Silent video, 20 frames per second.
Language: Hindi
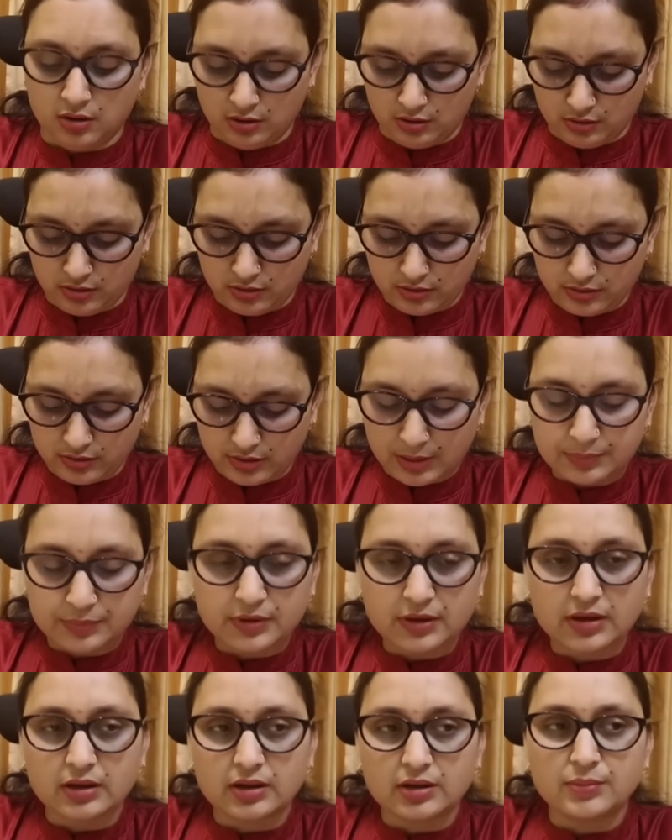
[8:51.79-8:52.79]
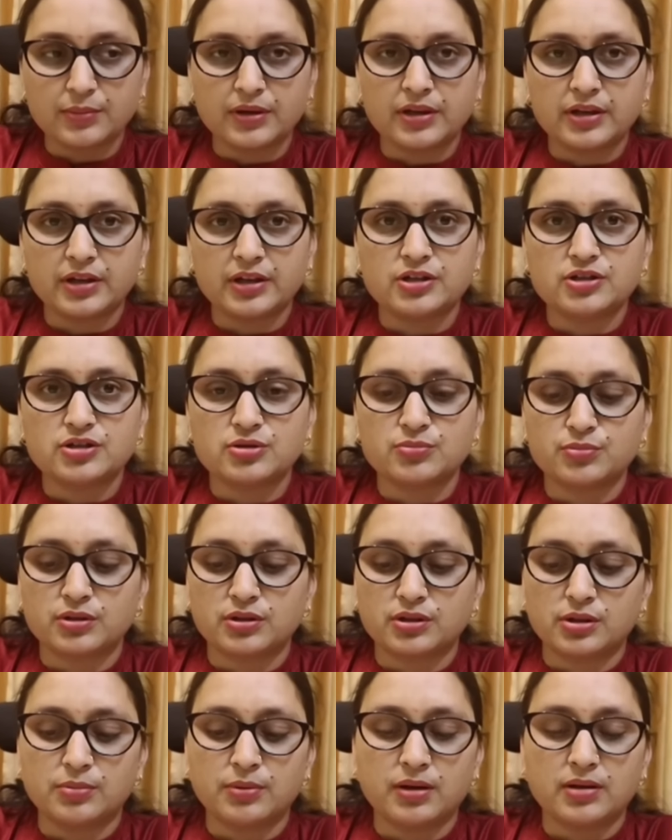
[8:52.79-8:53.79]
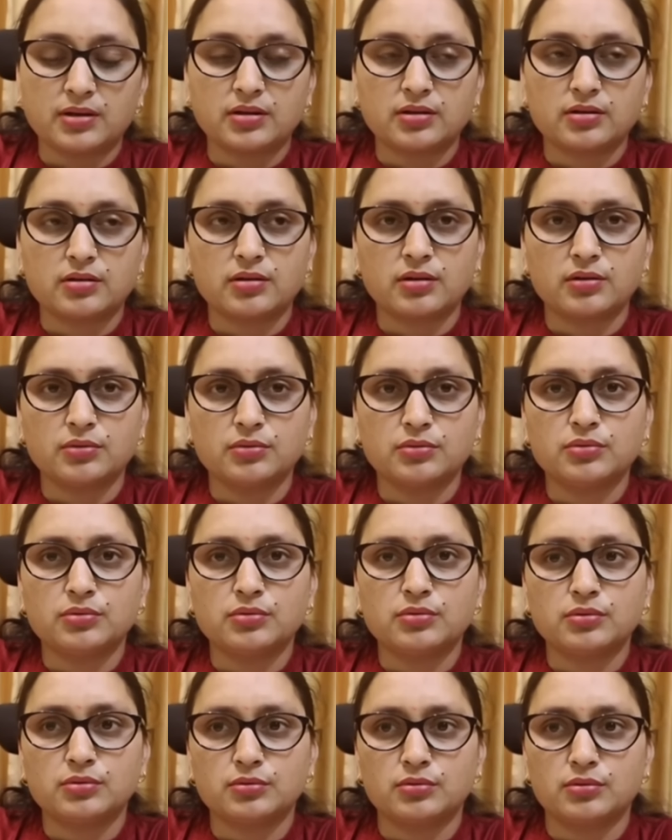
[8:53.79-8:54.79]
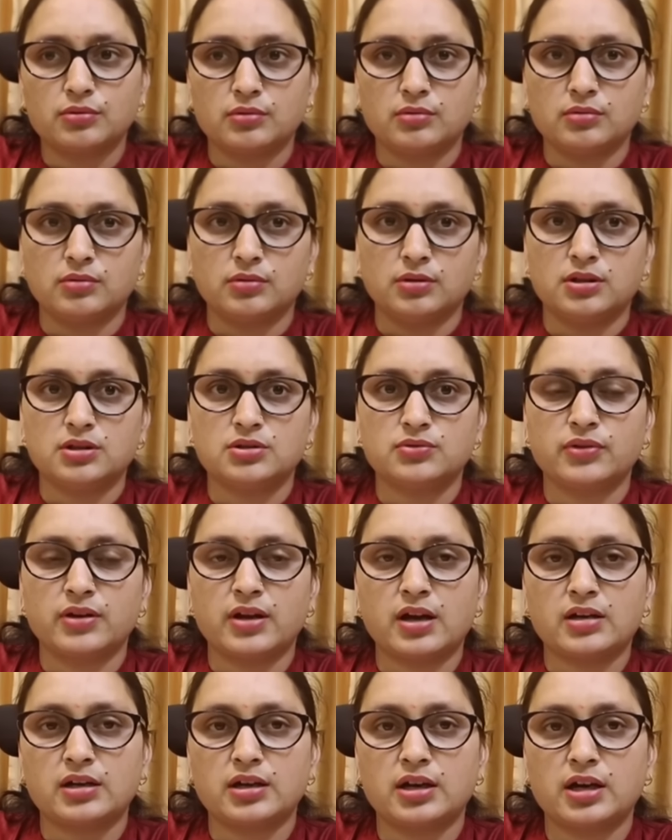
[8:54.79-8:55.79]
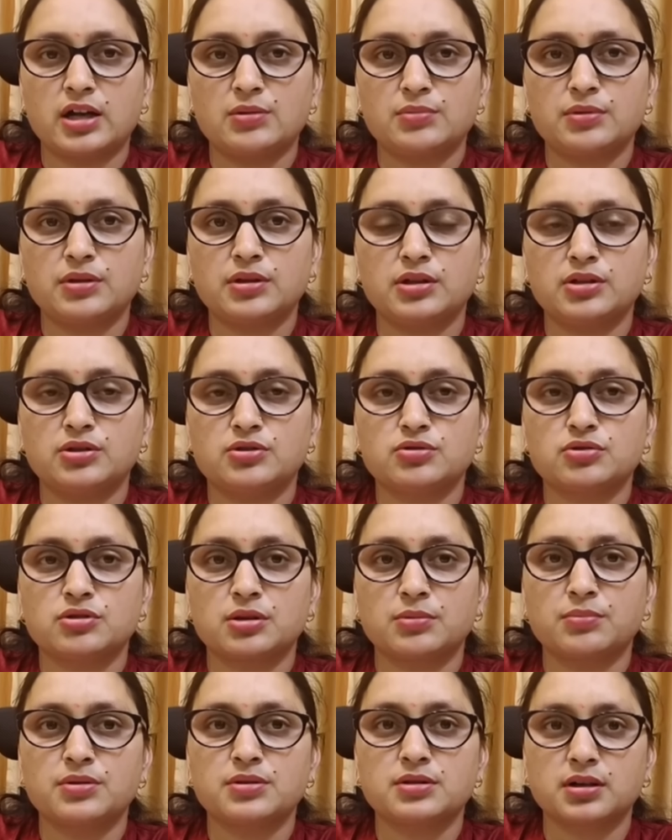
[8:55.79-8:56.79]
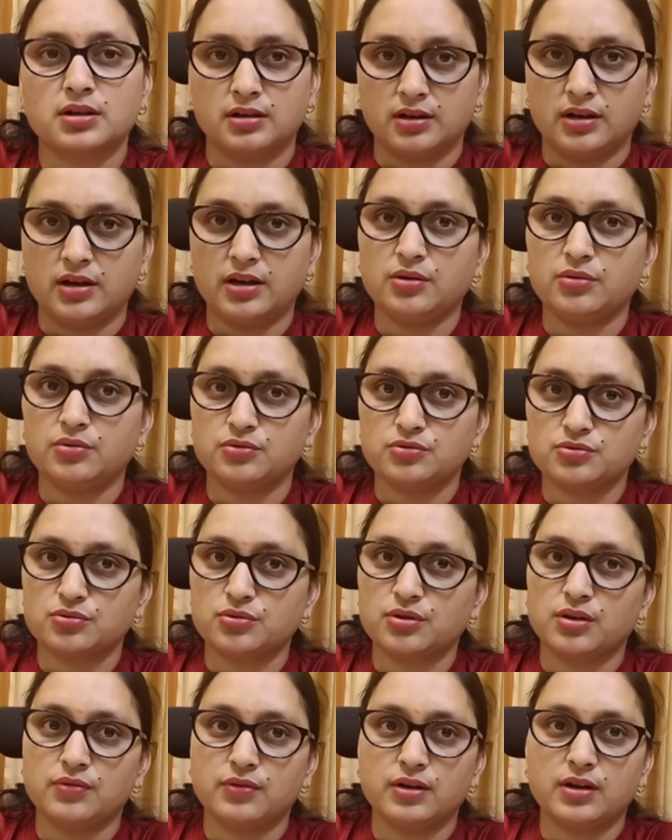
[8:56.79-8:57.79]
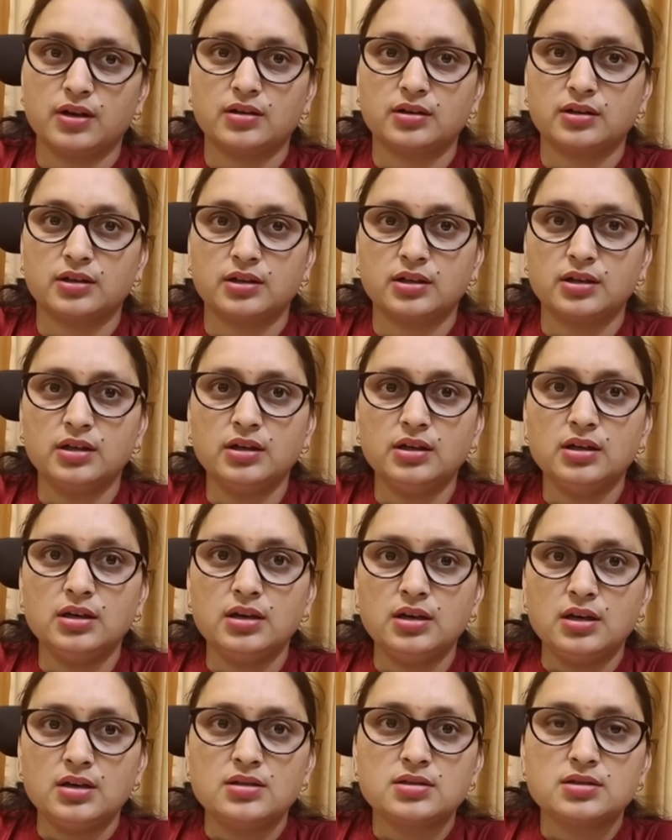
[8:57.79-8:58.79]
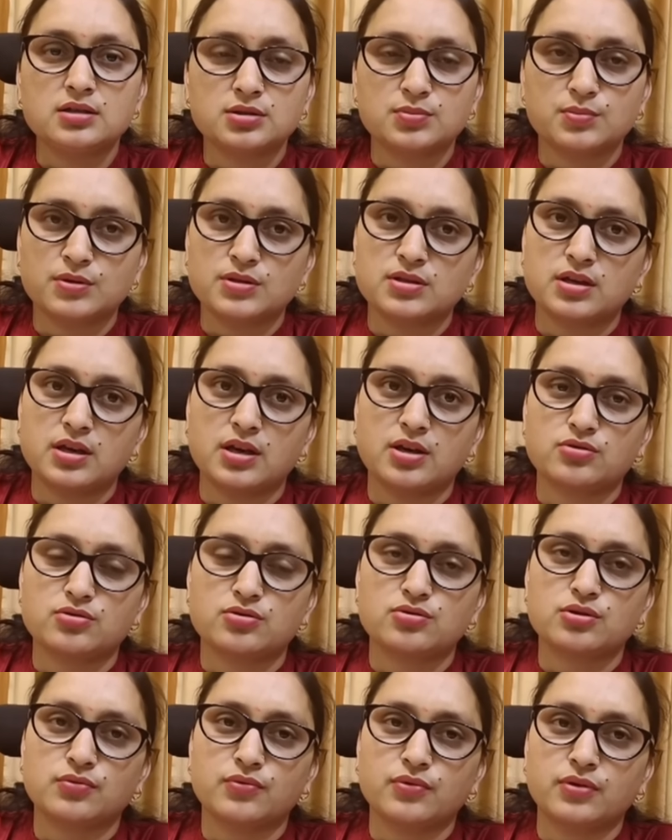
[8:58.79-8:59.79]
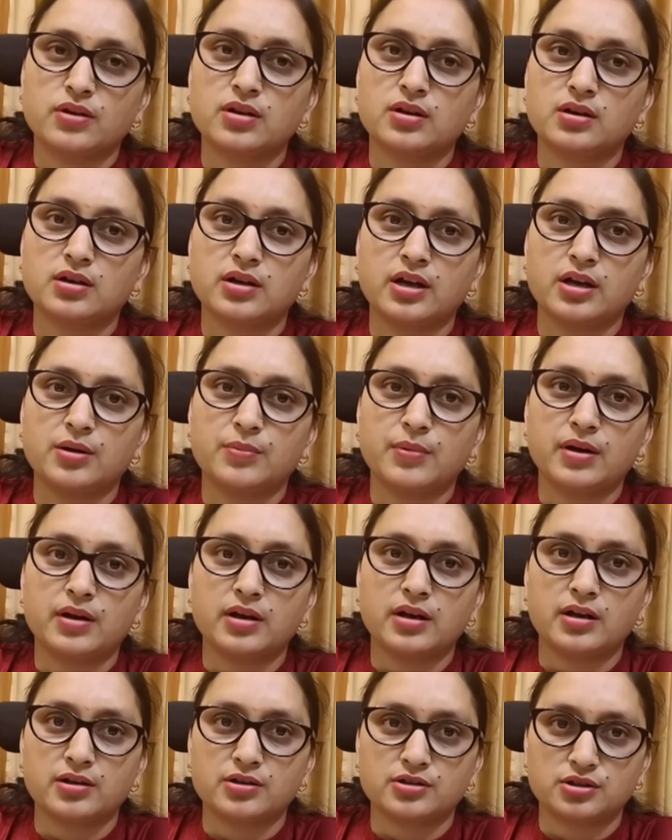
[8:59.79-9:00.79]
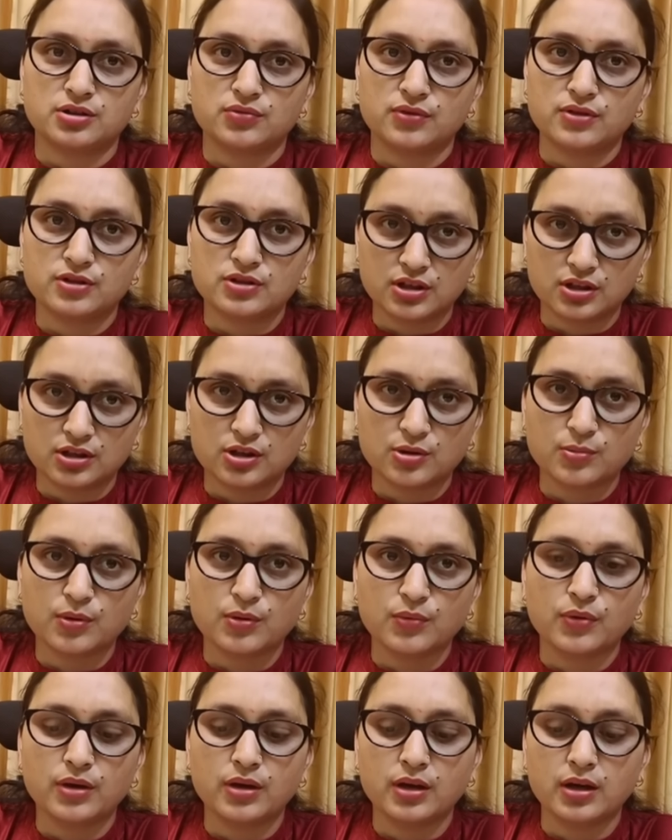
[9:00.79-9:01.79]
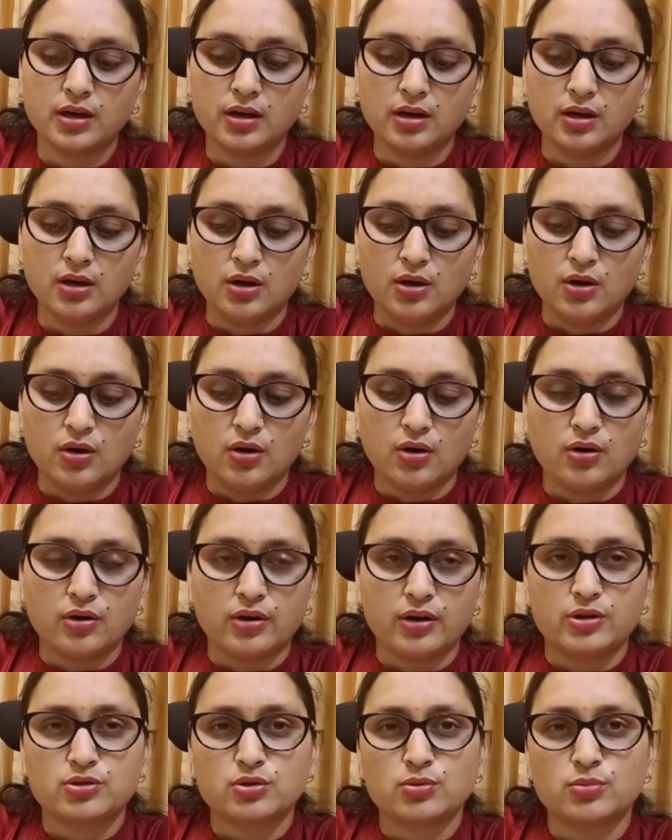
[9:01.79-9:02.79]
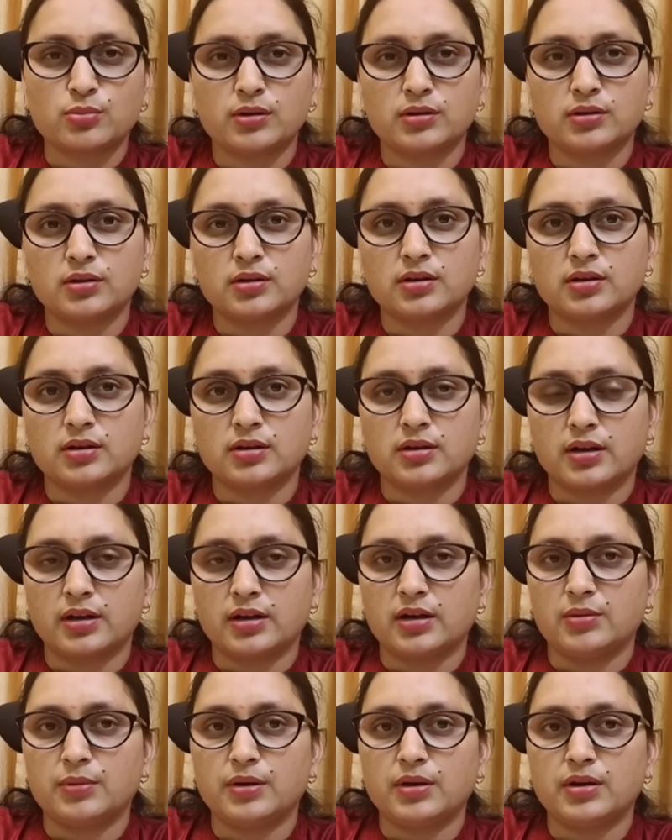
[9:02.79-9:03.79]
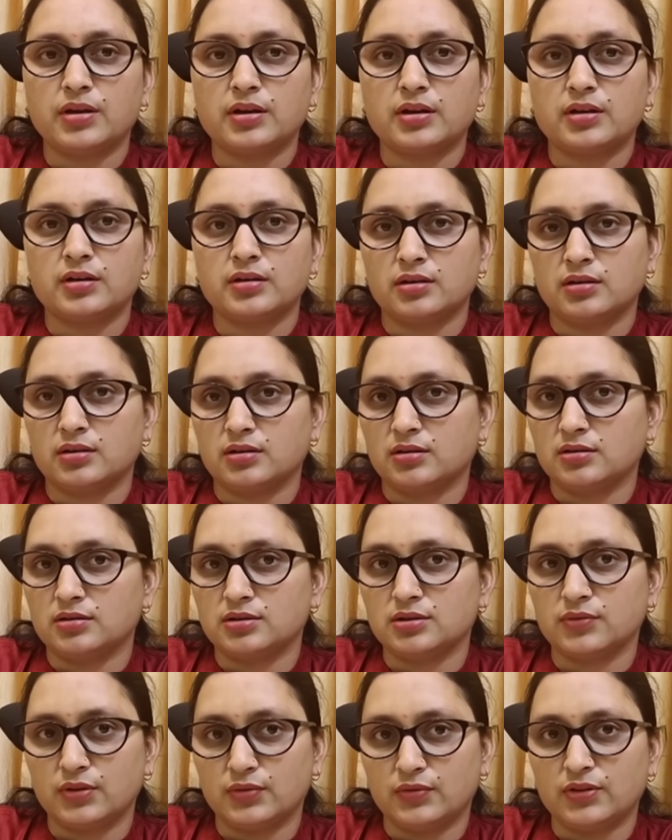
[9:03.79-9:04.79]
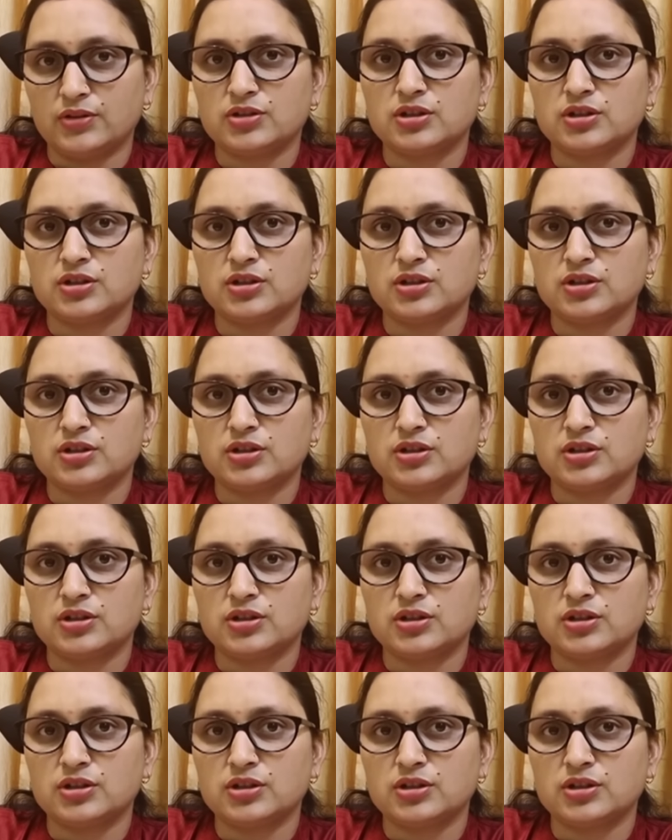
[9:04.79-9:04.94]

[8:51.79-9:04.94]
और अब तक अगर मैं टिहरी जनपद की बातें करूं तो कुल इस वनाग्नि काल में 326 घटनाएं हो चुकी हैं वनाग्नि की जिसमें से एक घटनाएं हमारे आरक्षित वन क्षेत्र में हुई हैं और एक घटनाएं हमारे सिविल वन